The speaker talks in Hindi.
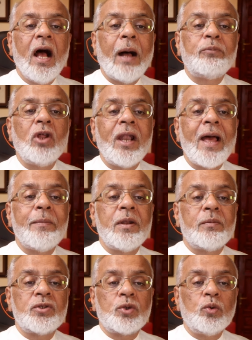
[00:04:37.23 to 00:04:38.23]
अब्दुल्ला बिन
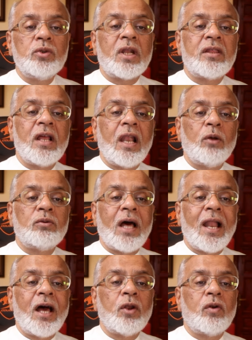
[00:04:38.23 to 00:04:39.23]
मसूद रदील्ला
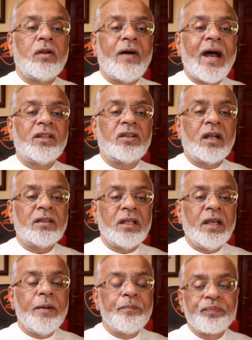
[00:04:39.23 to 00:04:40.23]
तु रिवायत करते
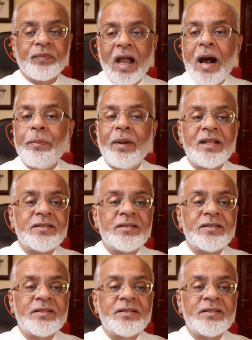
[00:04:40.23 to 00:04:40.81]
हैं आप